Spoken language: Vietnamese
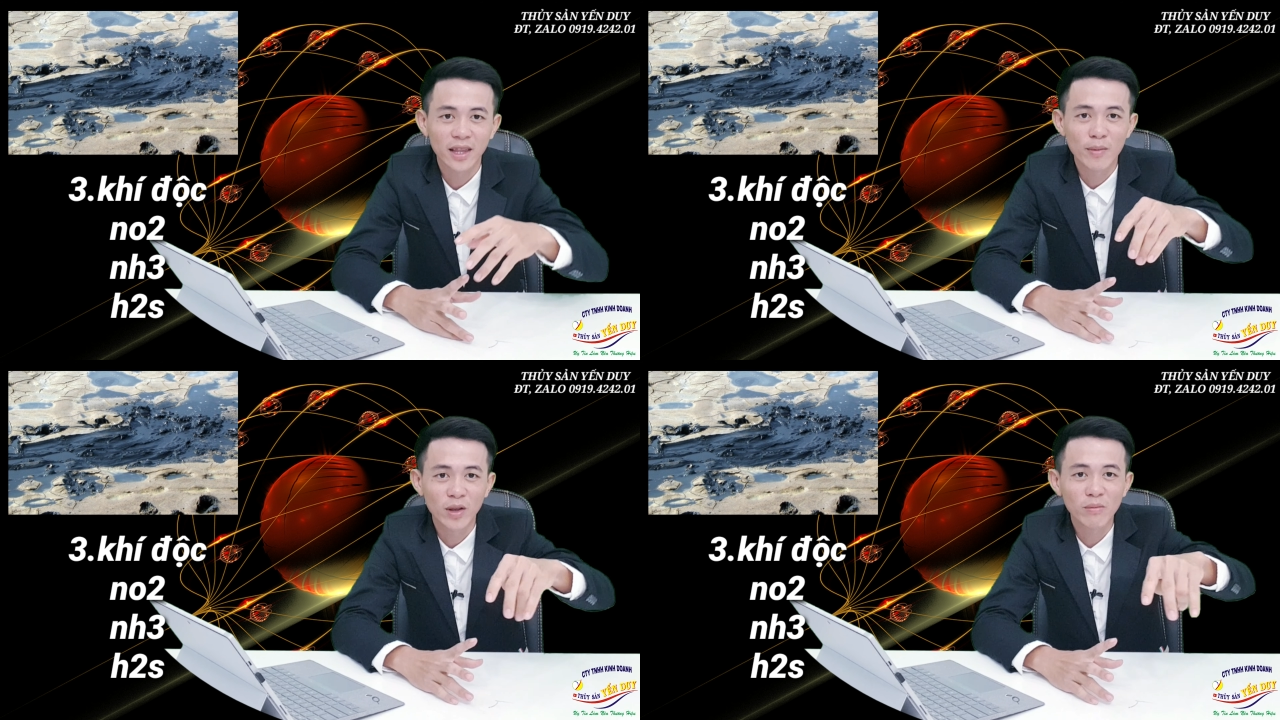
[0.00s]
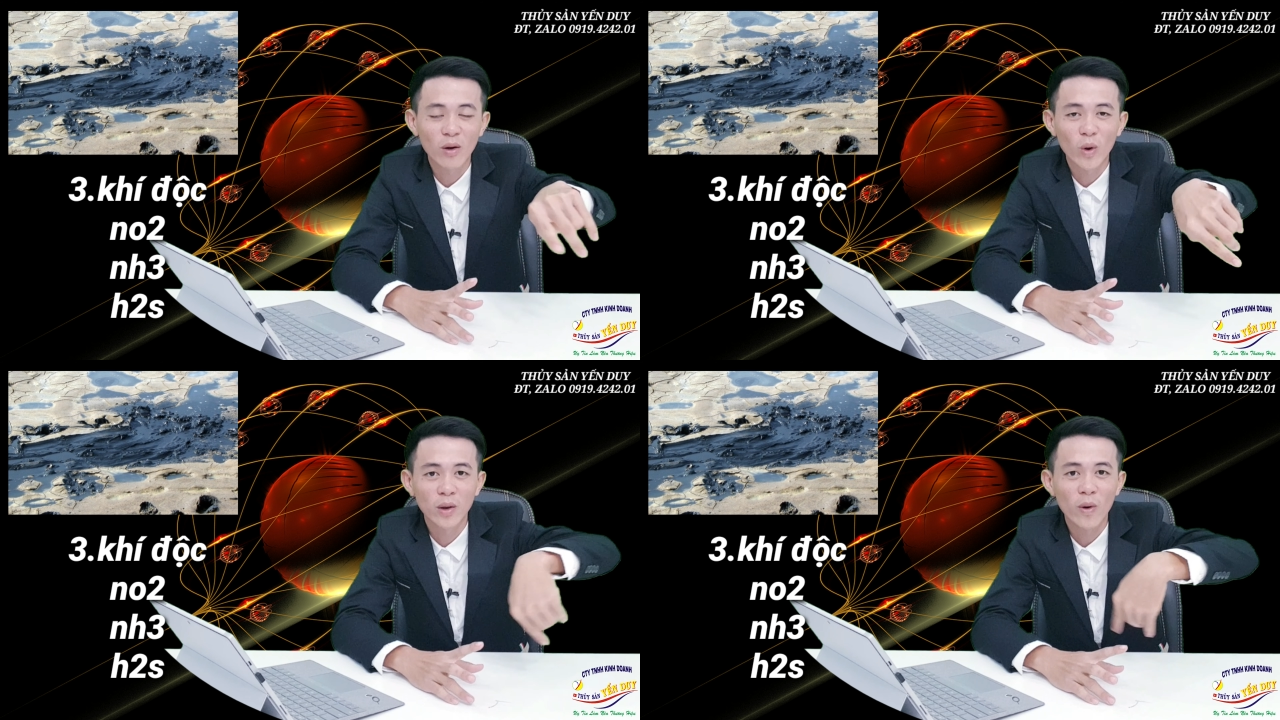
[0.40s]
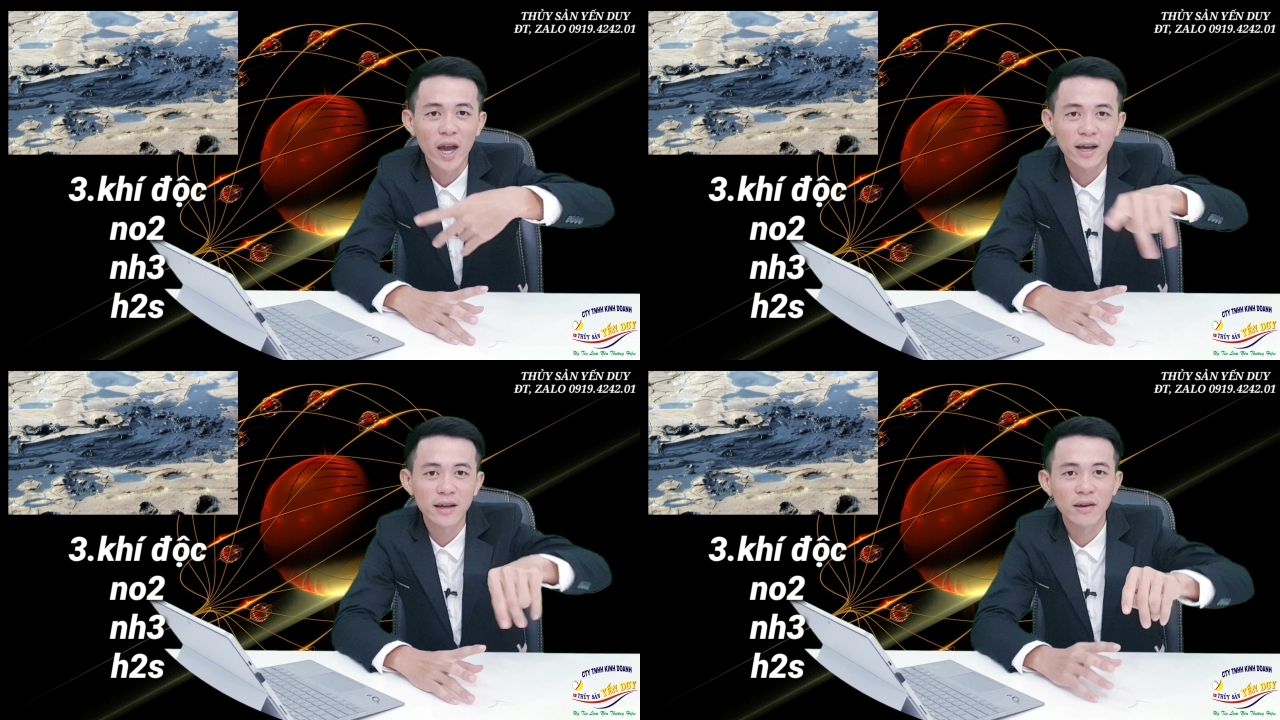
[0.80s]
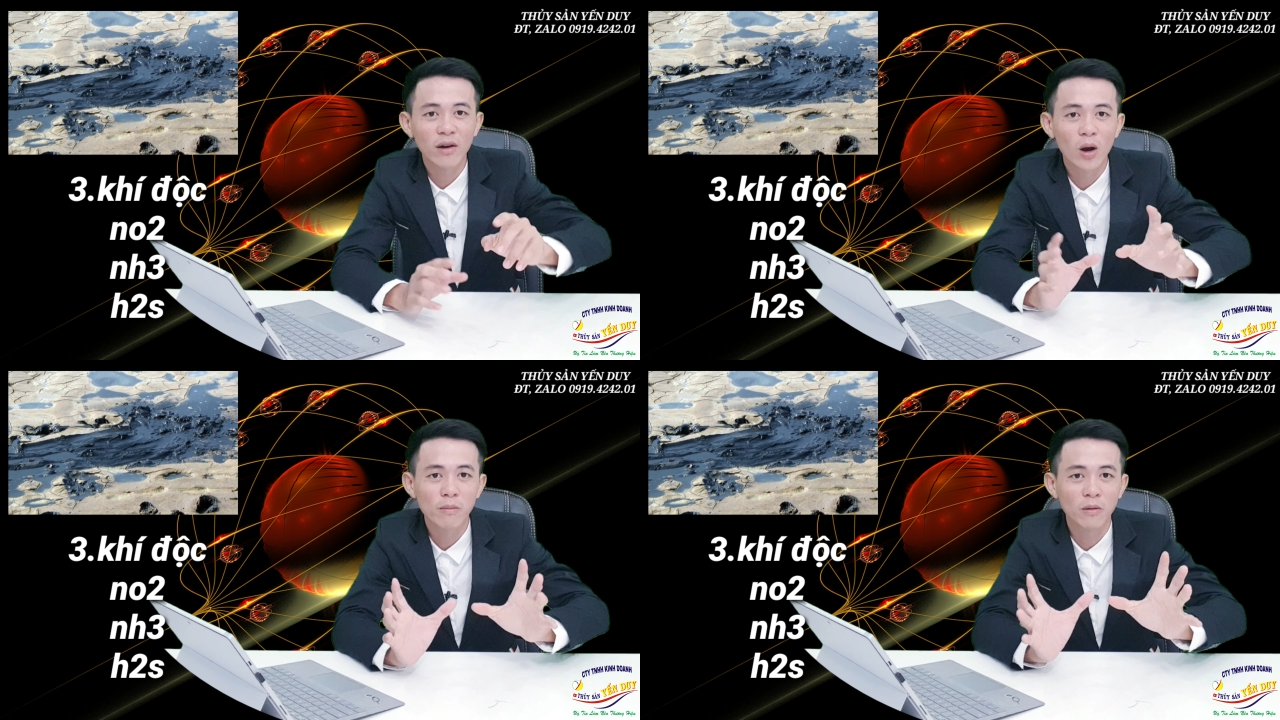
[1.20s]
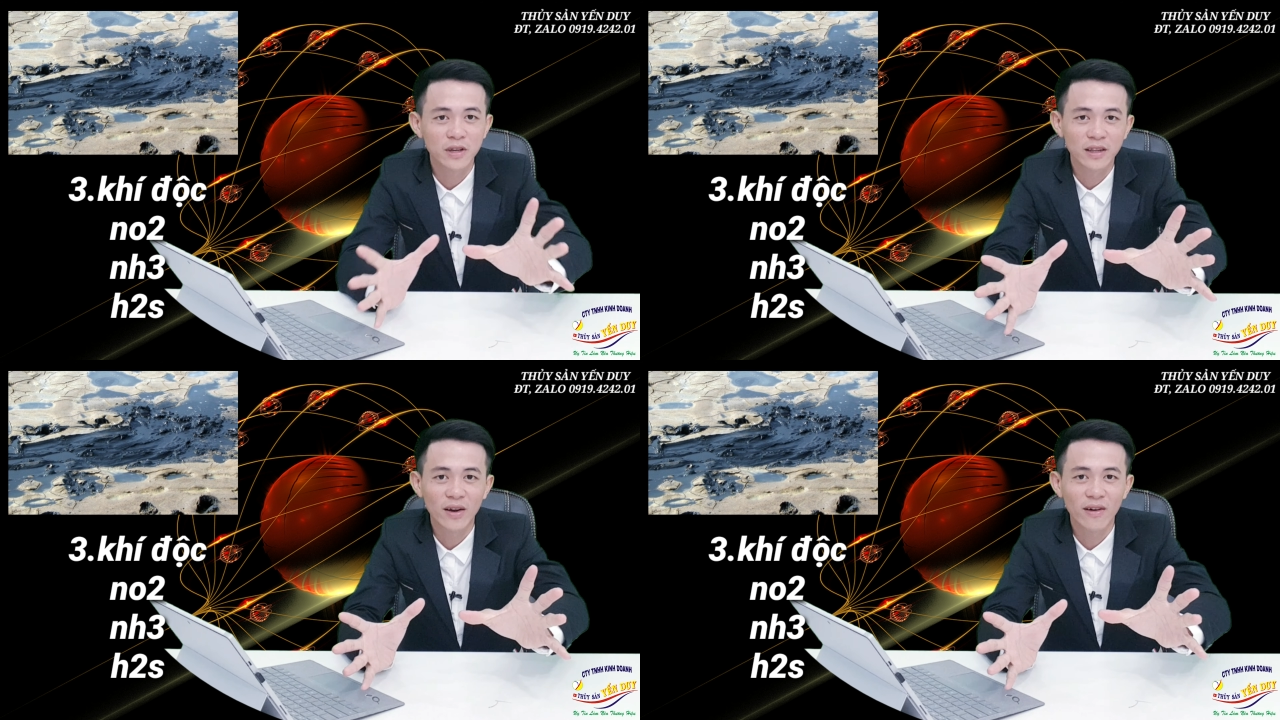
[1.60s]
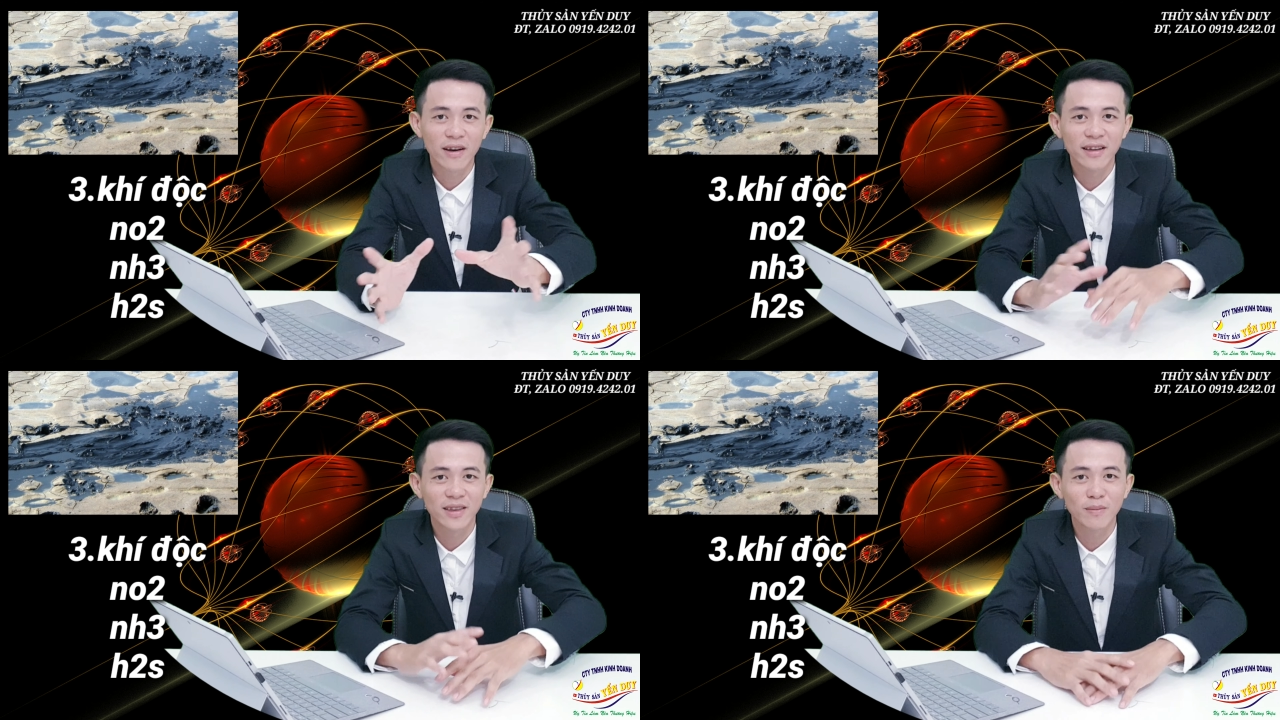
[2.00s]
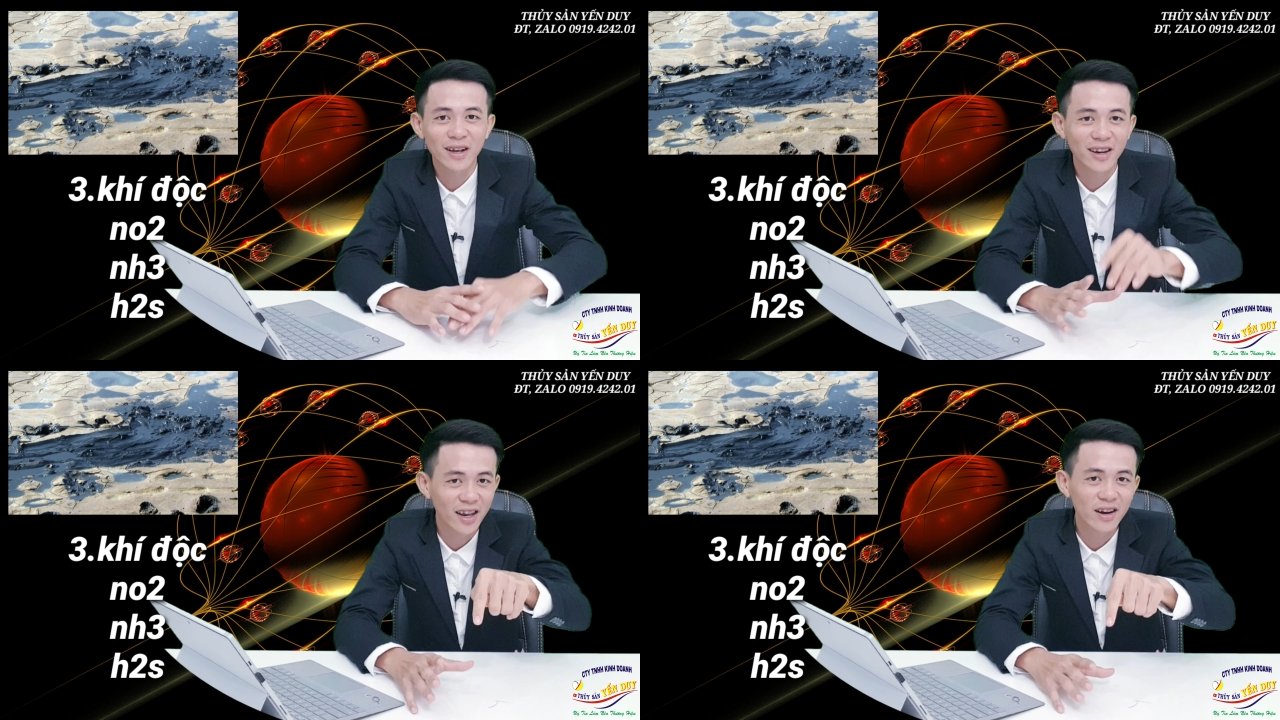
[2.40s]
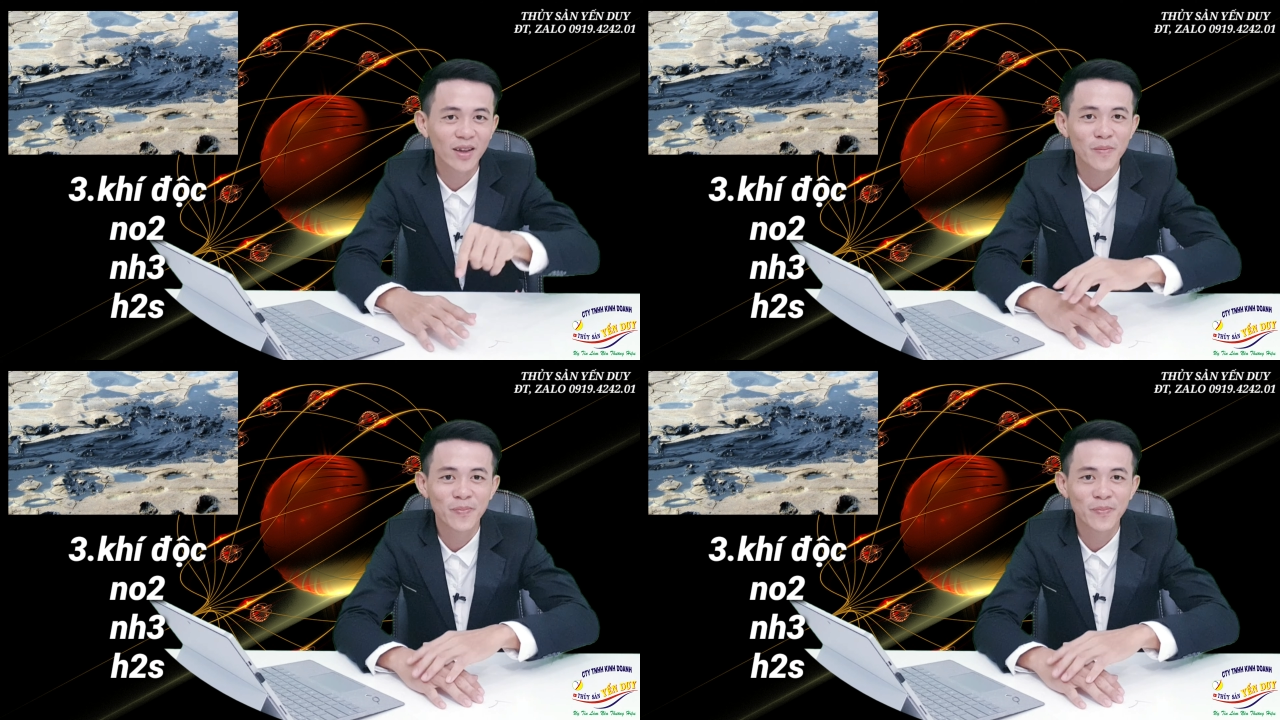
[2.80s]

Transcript: khi mà chúng ta quay quạt á nó gom cục sình vào đó, đó chúng ta cứ để nó đi